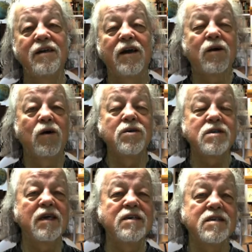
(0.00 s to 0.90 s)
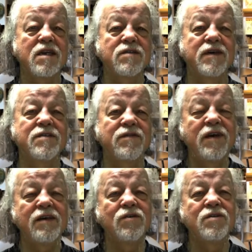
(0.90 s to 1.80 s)
der größer ist als was
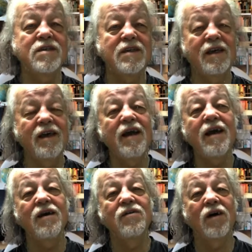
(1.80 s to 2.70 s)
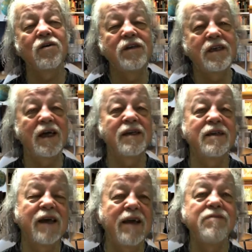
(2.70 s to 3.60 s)
wir uns je und auch nicht dann
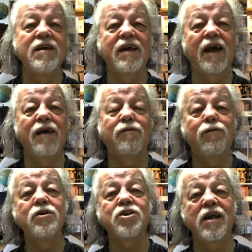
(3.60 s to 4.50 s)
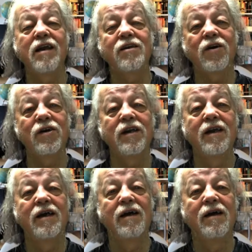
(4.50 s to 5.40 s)
in der Ewigkeit vorstellen können,
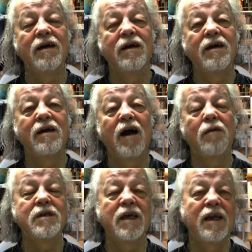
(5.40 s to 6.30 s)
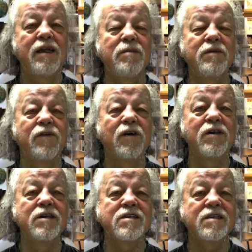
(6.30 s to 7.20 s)
aber der
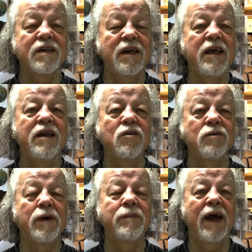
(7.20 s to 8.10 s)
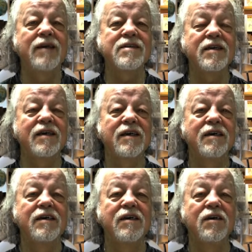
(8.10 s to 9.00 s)
liebevoll ist, gnädig und barmherzig
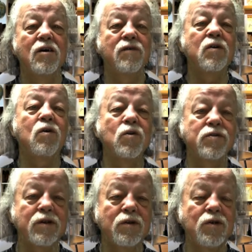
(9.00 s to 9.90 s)
und von großer